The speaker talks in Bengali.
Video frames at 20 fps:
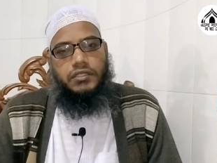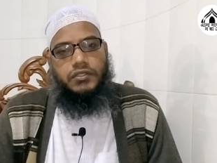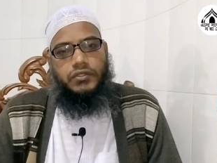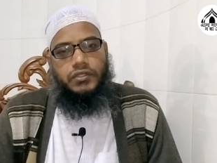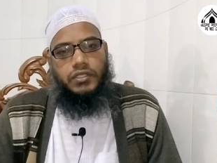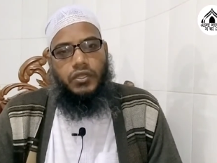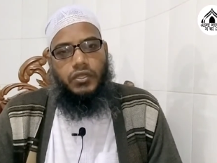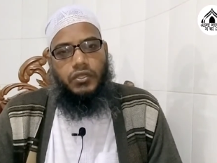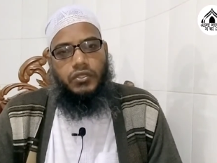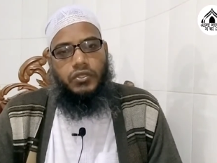
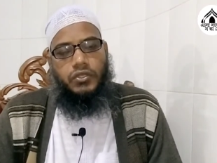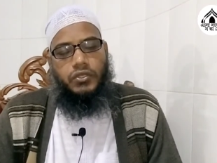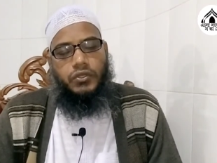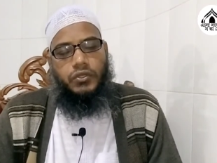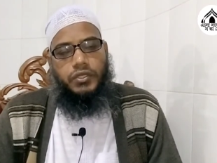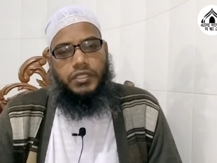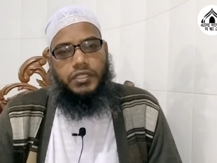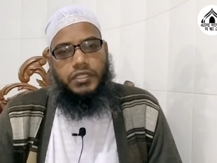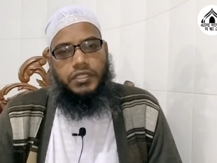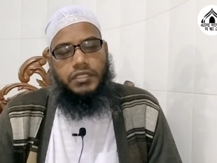যদি লক্ষ্য
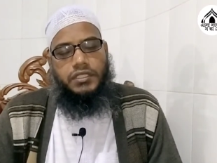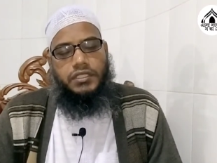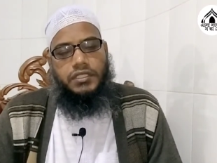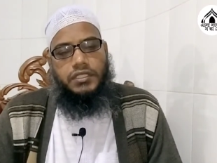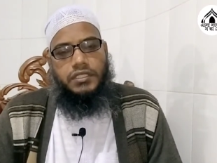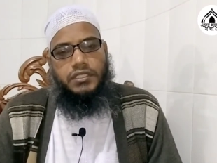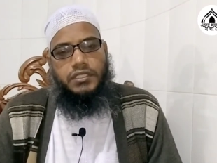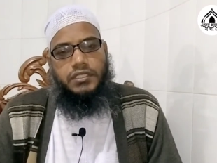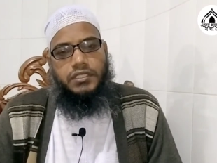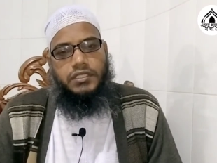করি
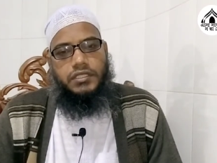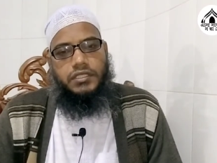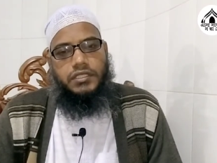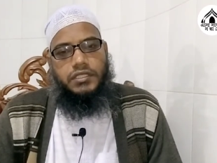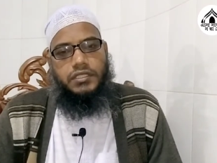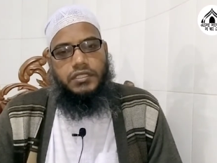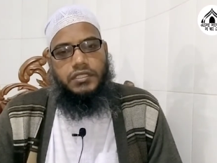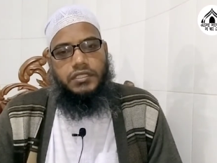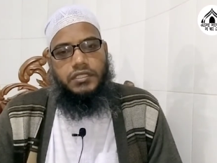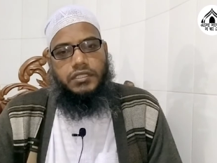
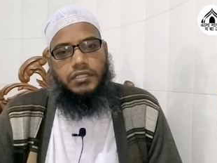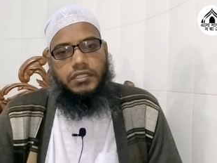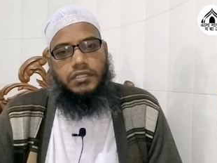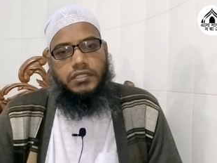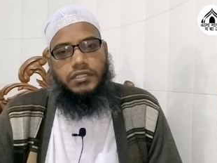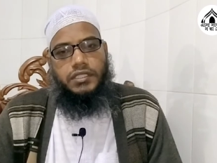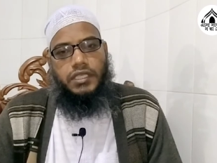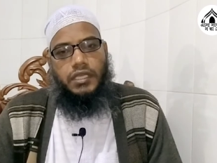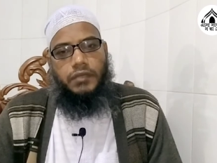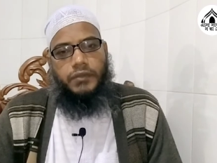
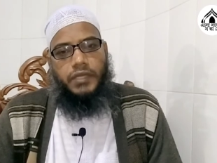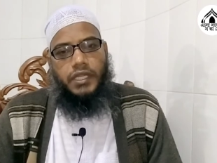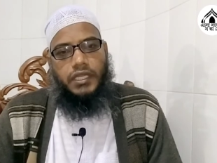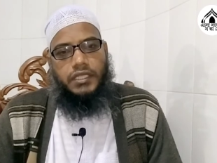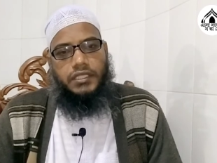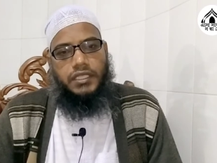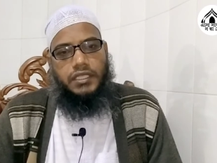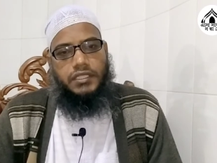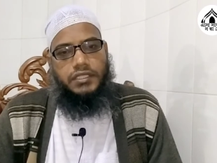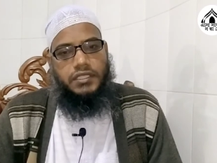যে আমরা
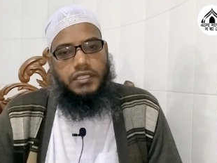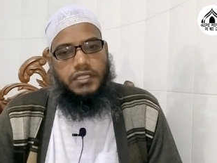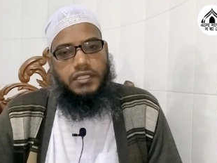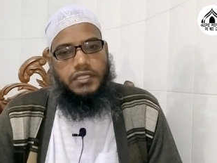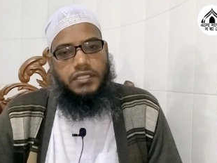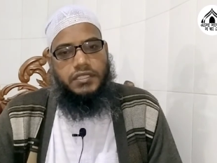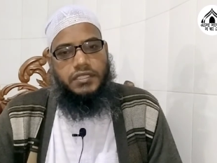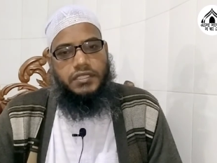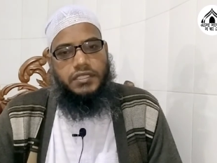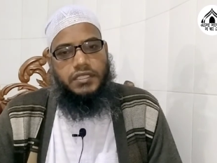একটা
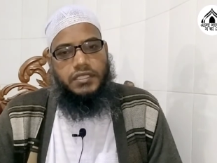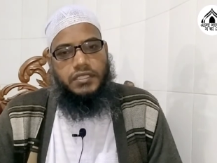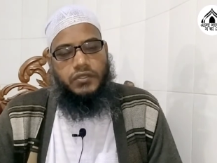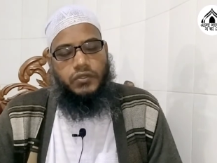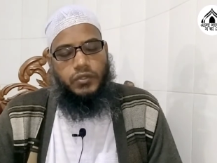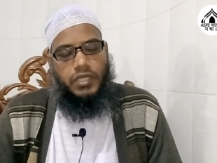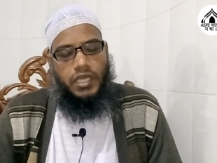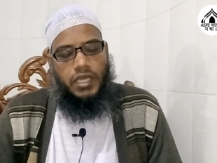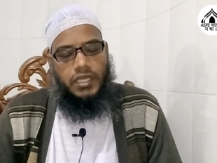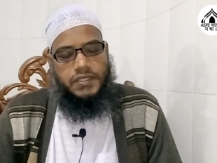জিনিস
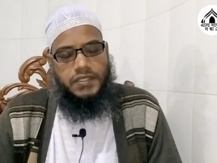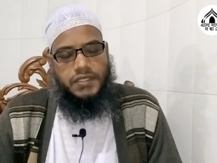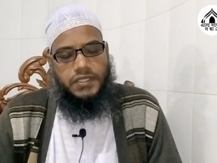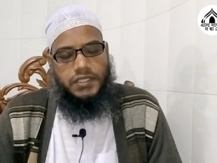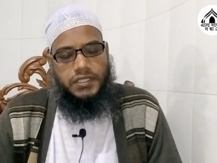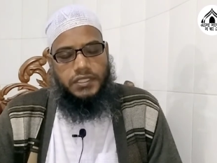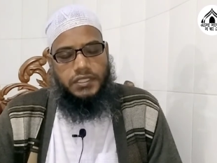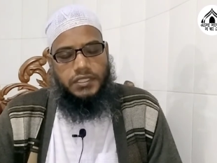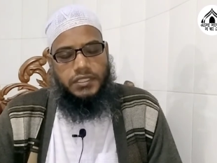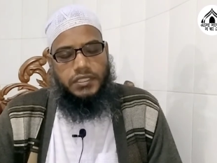শুনে
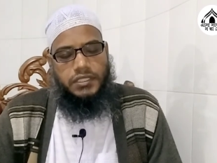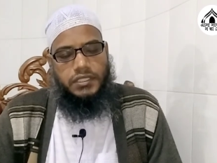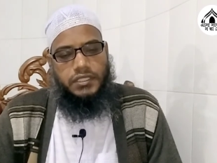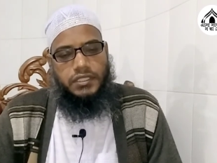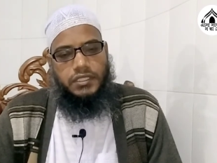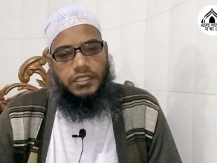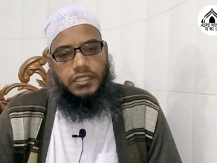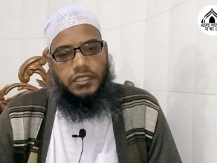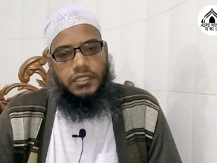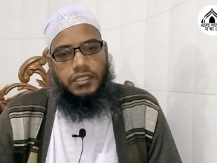আসছি
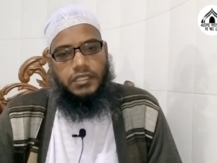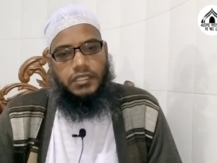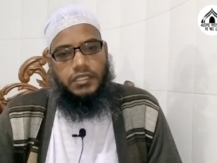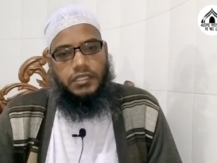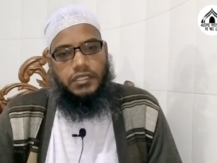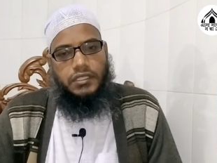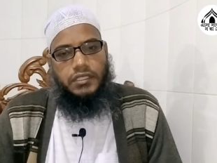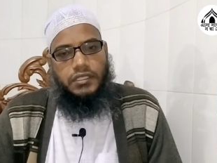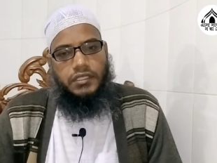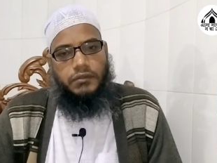
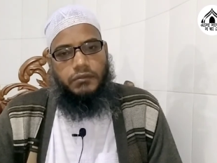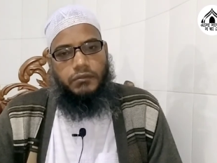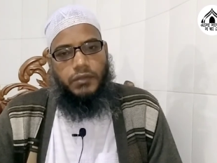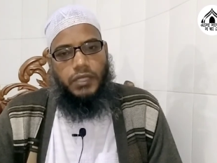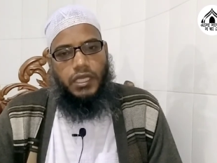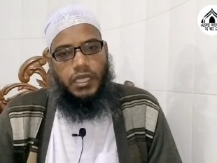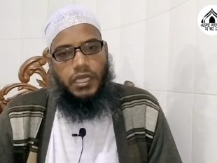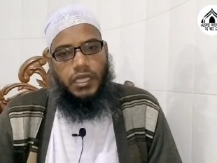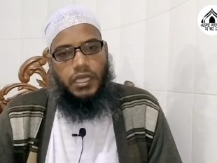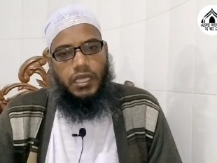
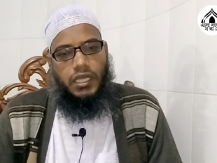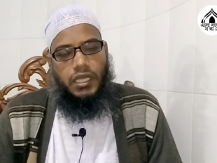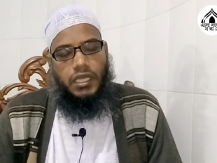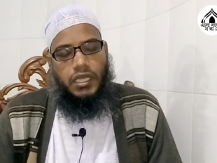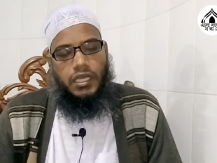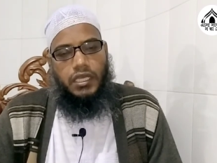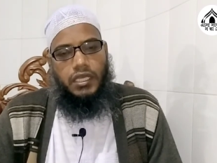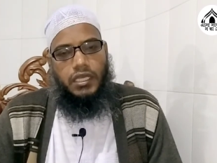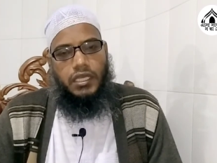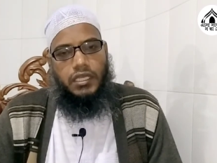বা
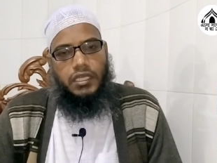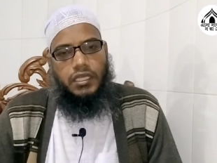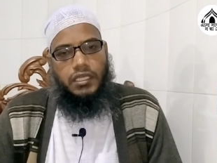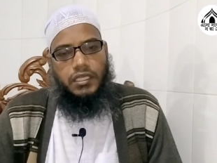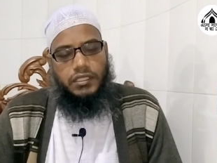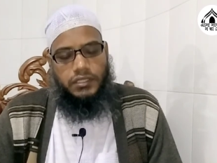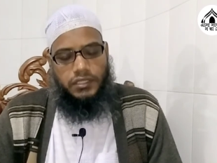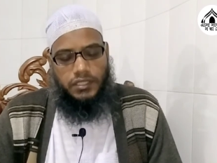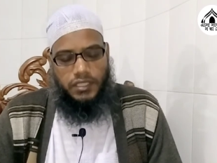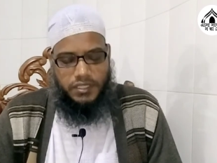
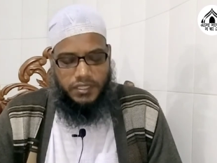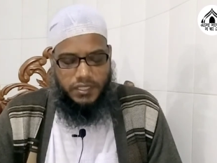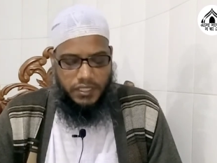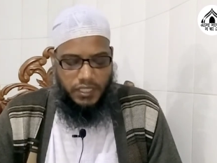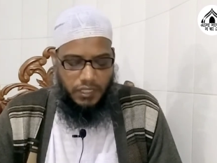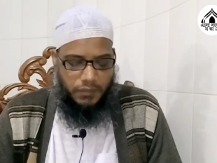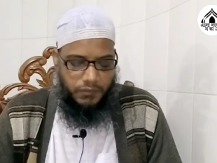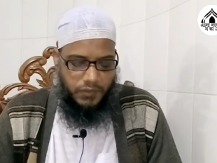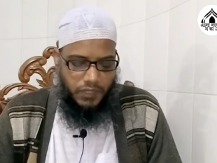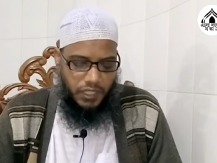দেশে
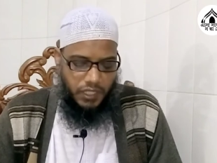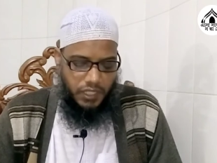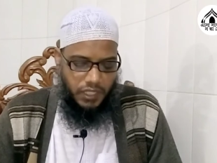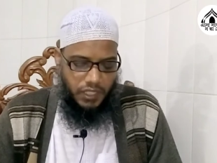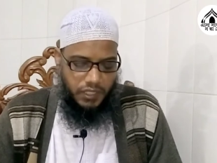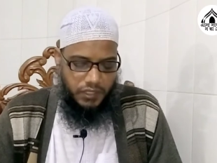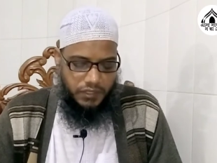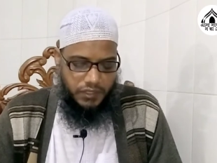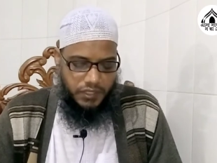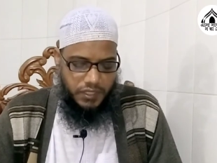আমরা
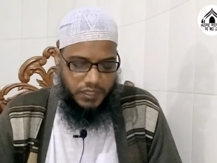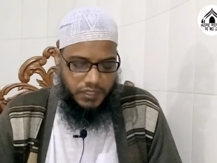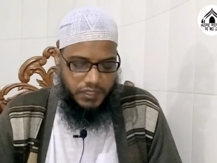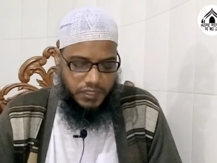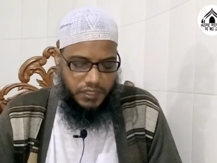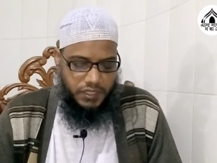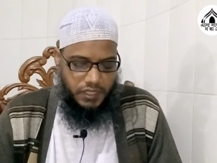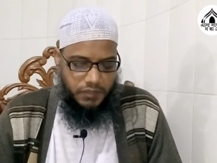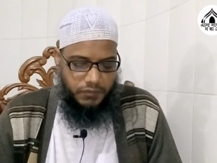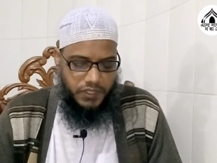
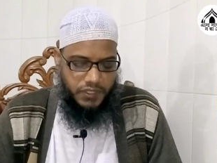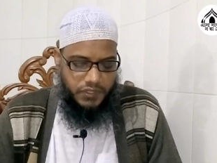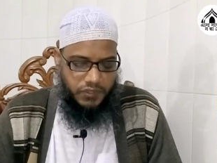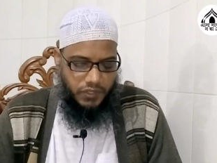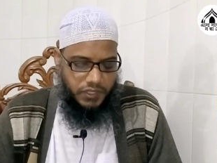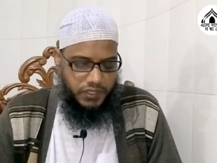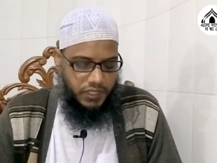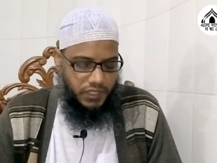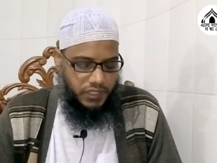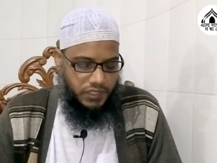দেখছি এই
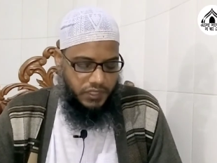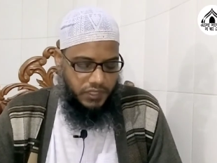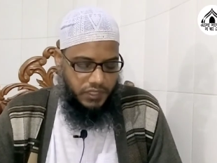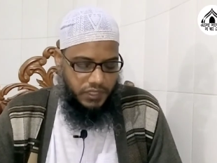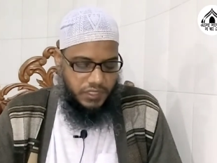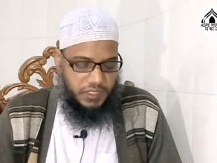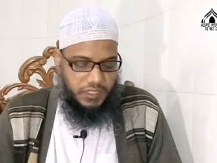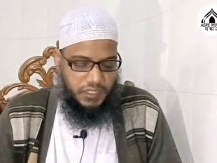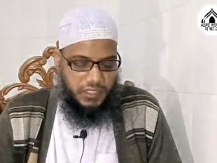বিষয়টা নিয়ে